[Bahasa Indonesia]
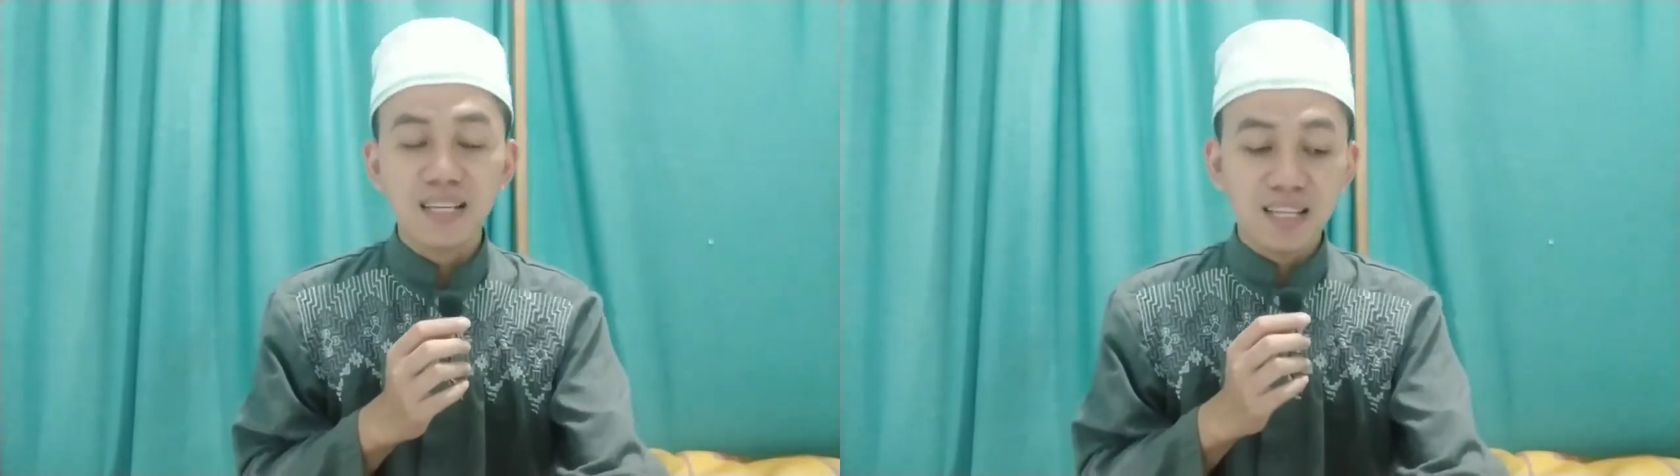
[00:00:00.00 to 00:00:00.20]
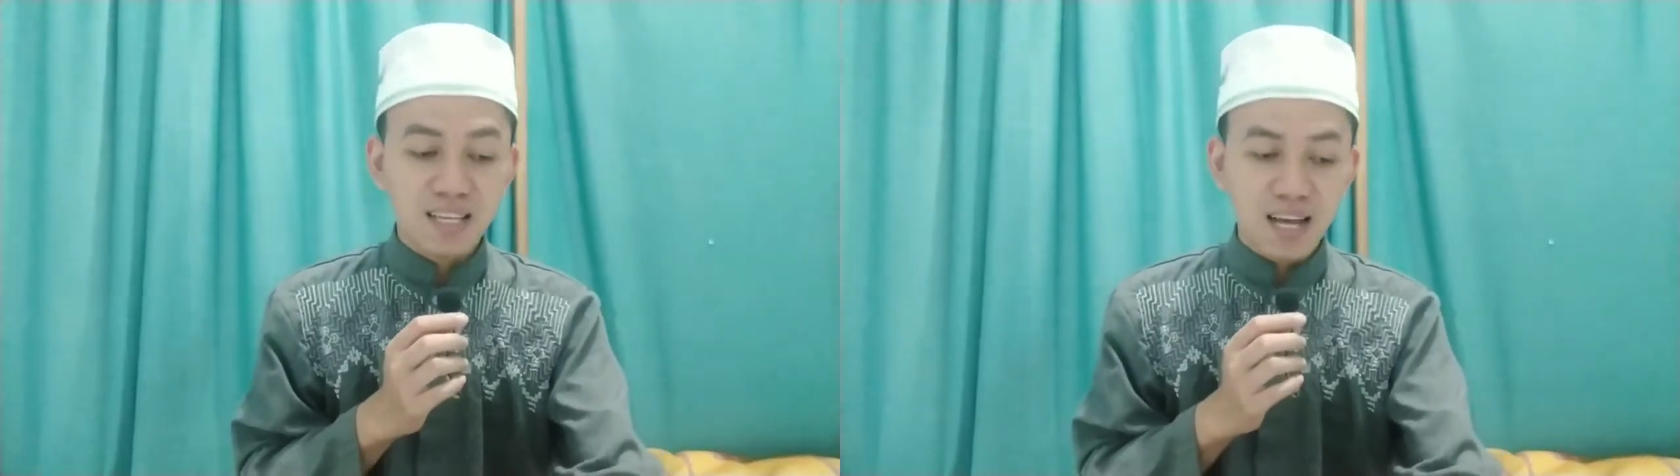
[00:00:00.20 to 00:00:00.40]

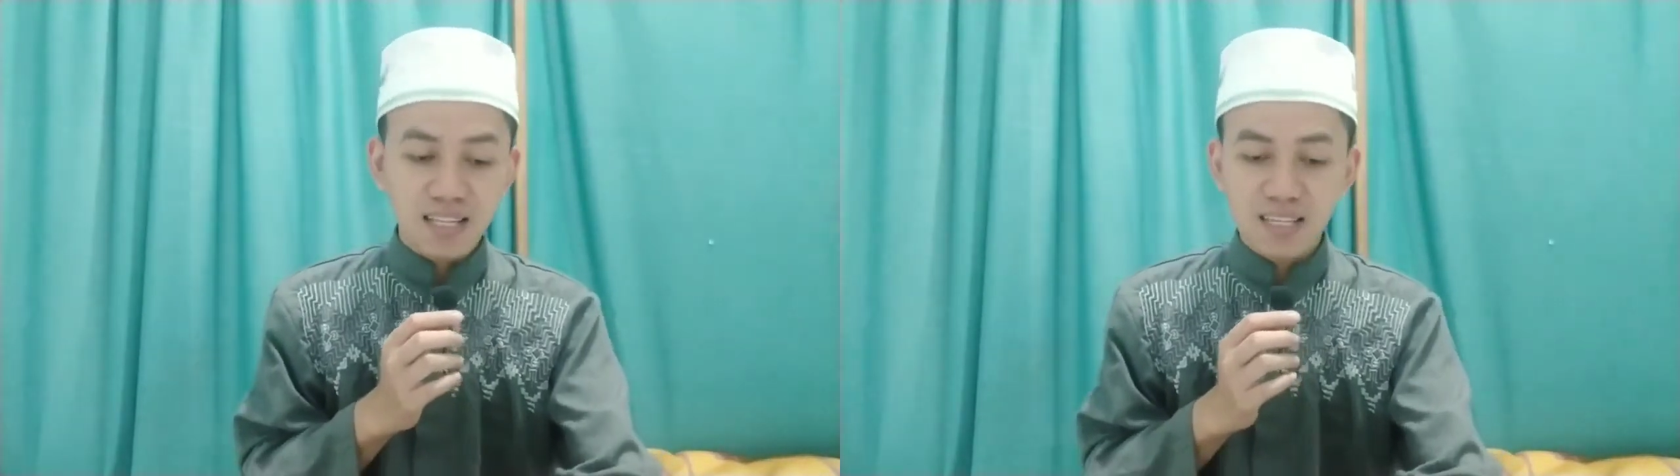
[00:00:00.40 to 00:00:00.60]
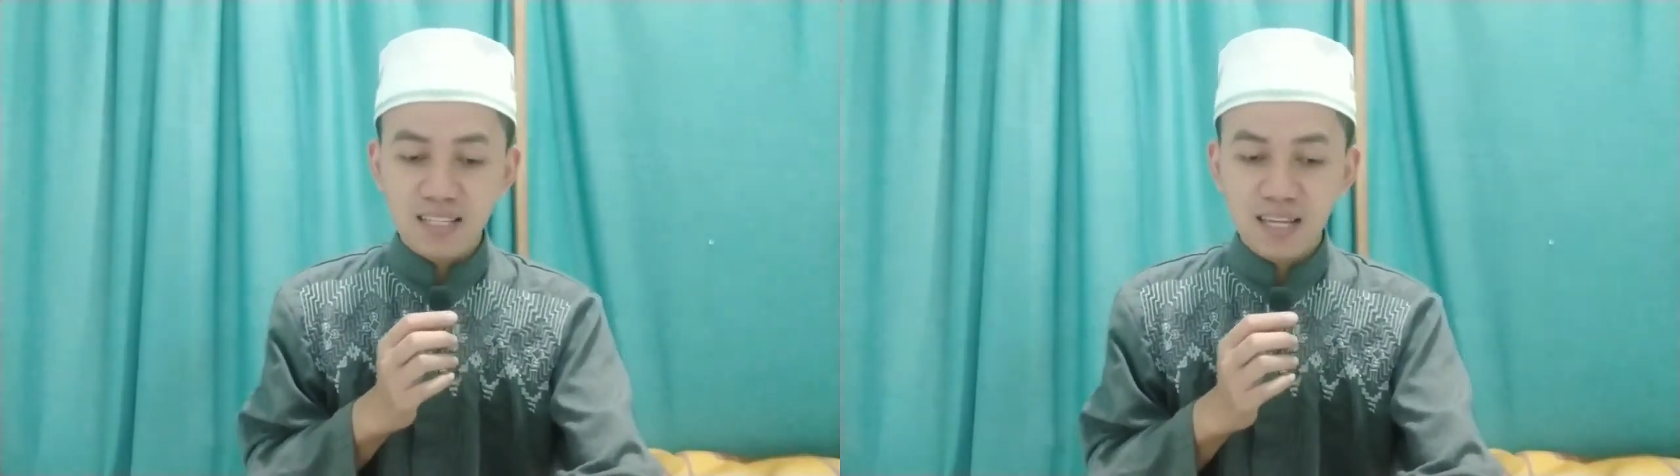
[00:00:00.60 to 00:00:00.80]
ini
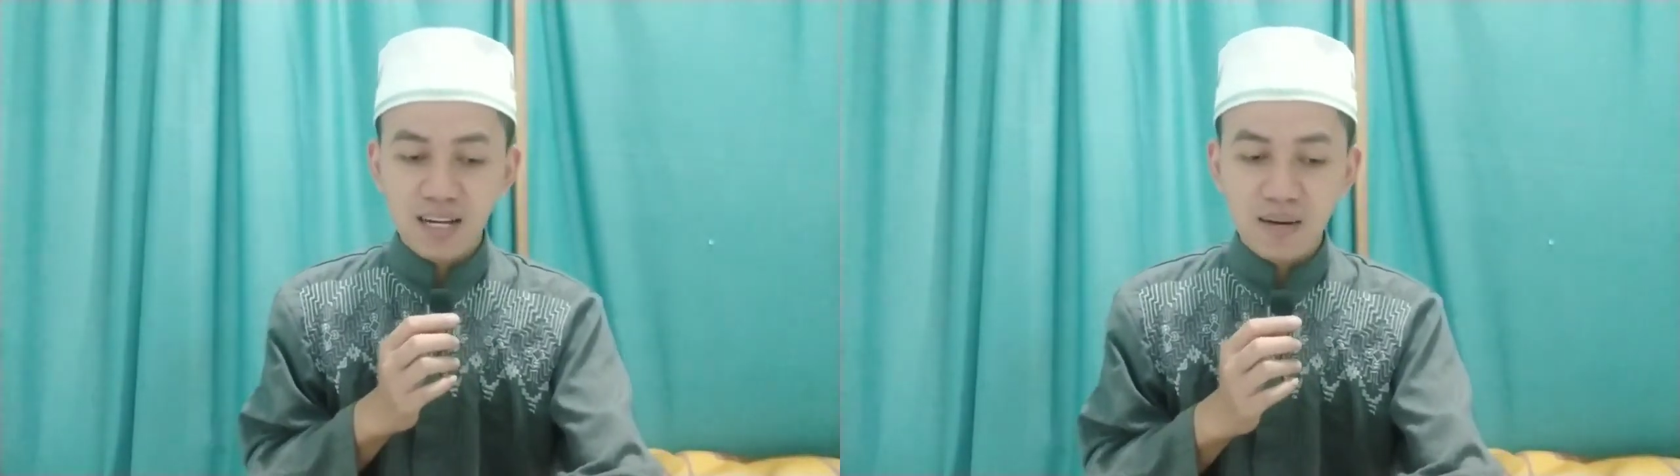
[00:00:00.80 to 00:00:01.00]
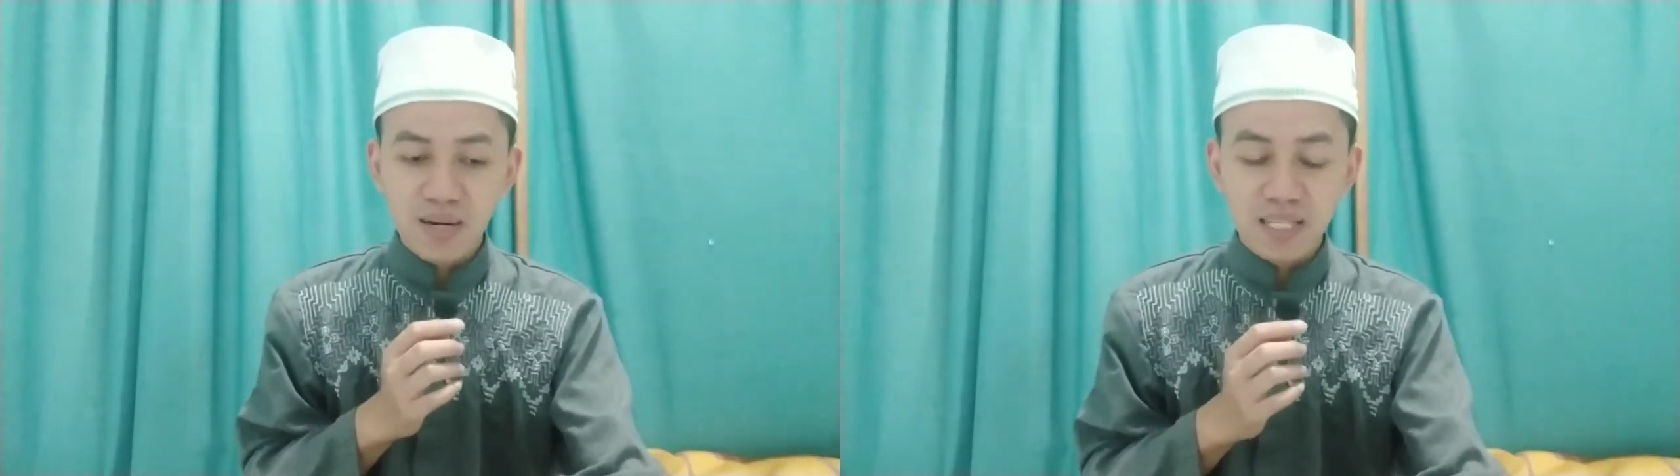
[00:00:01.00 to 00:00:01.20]
ada di
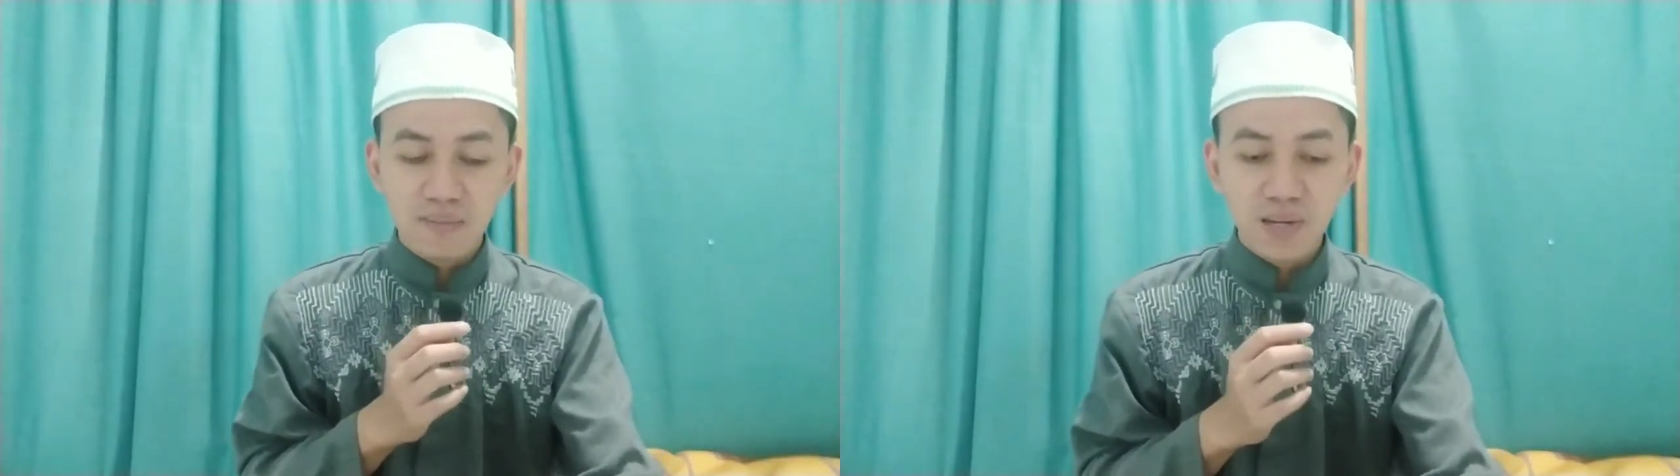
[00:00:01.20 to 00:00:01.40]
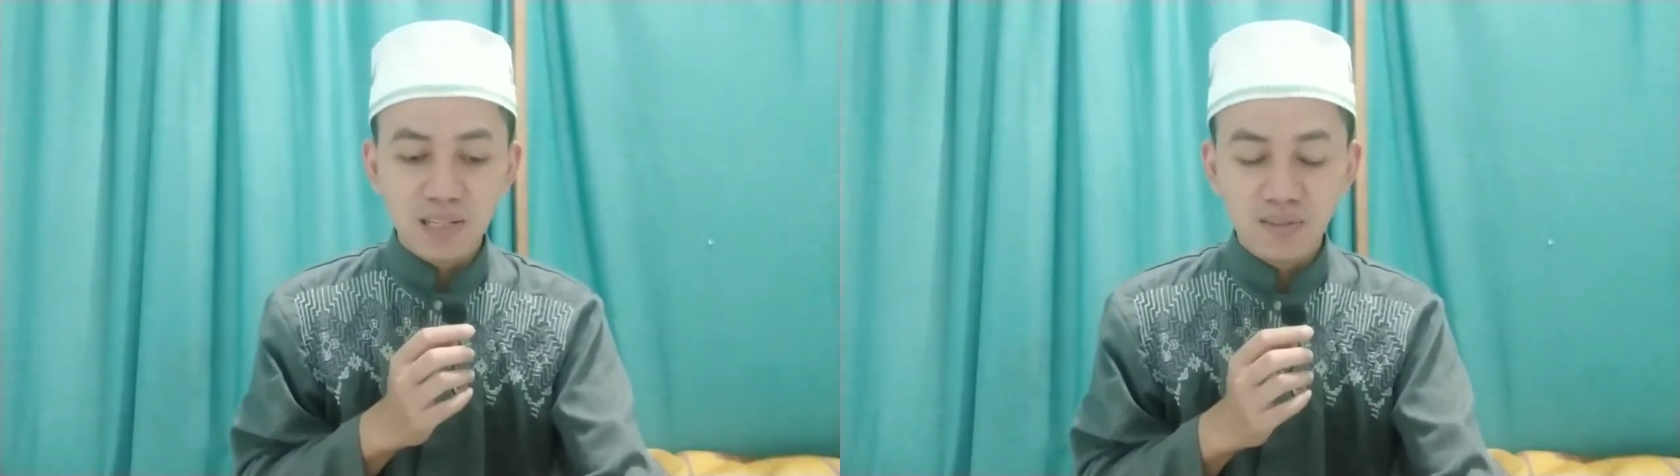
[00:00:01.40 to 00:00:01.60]
halaman
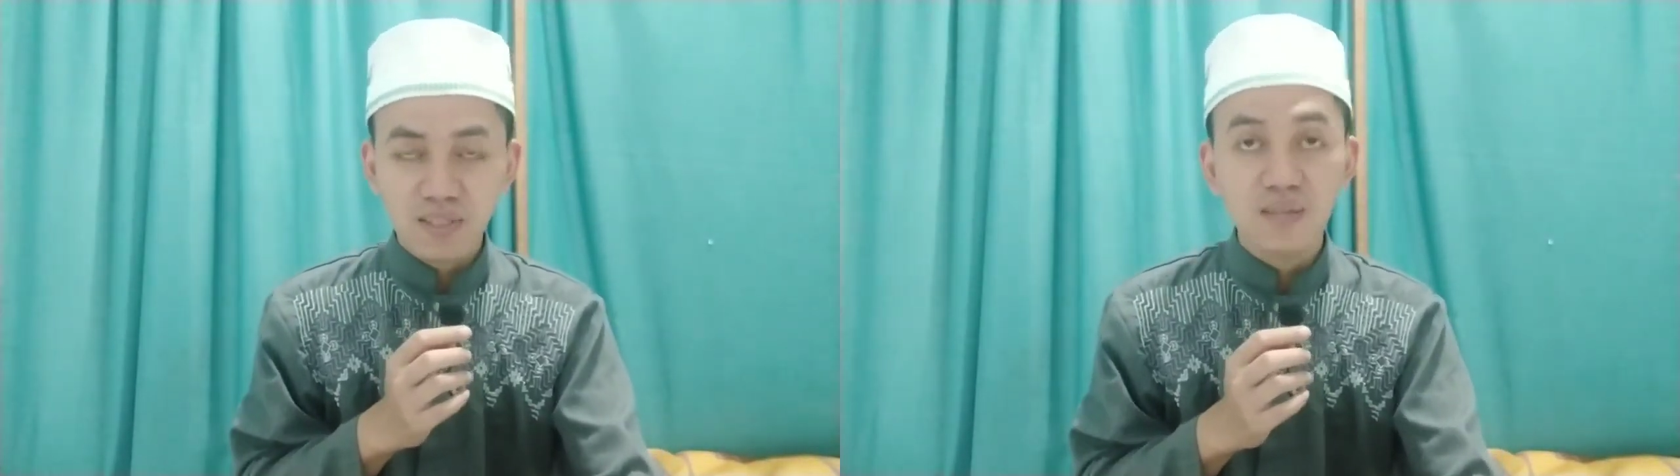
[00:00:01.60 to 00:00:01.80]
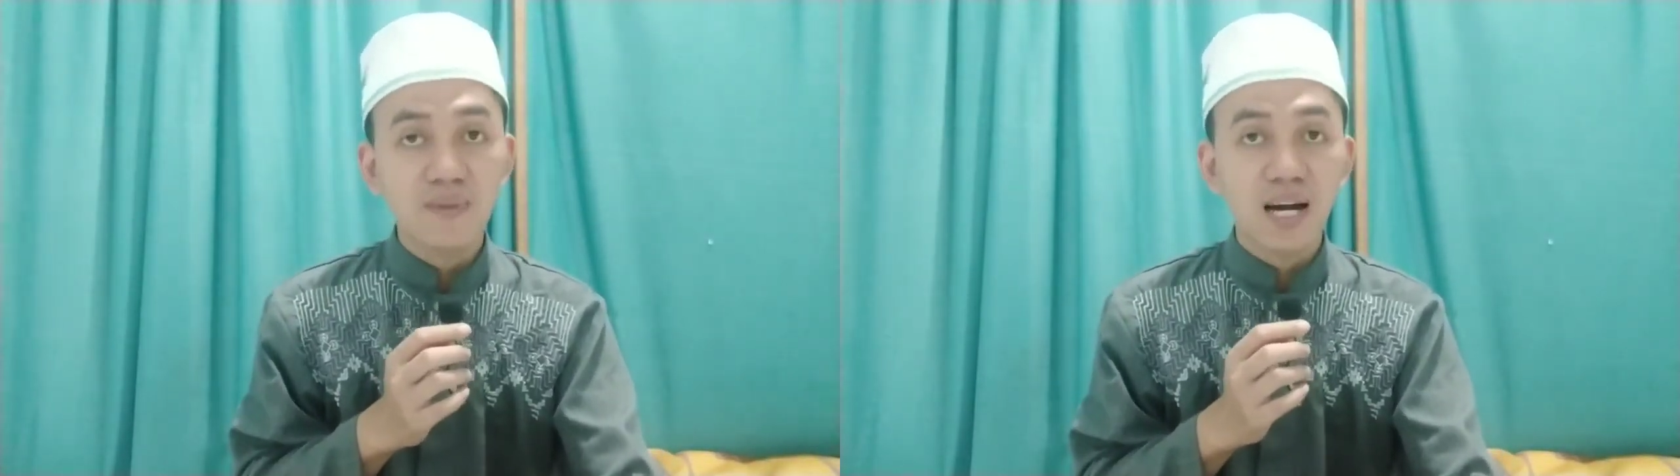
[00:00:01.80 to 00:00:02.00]
605